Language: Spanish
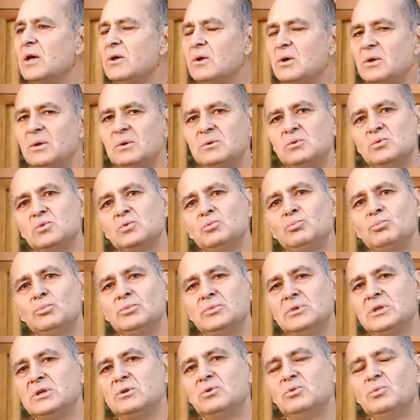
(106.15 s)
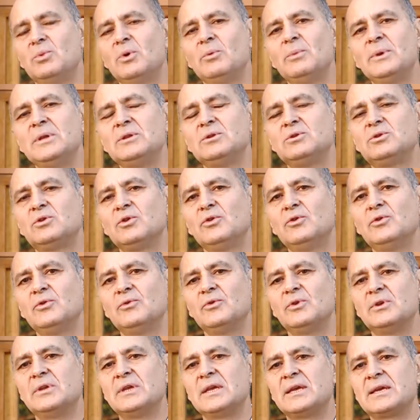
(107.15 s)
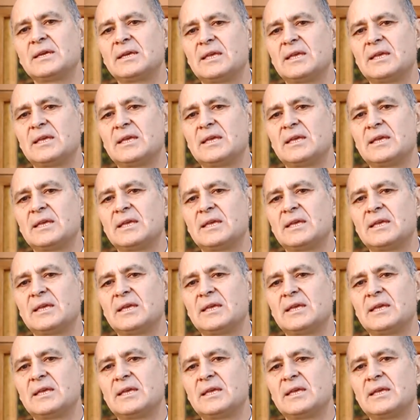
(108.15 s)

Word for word: en ningún momento eh,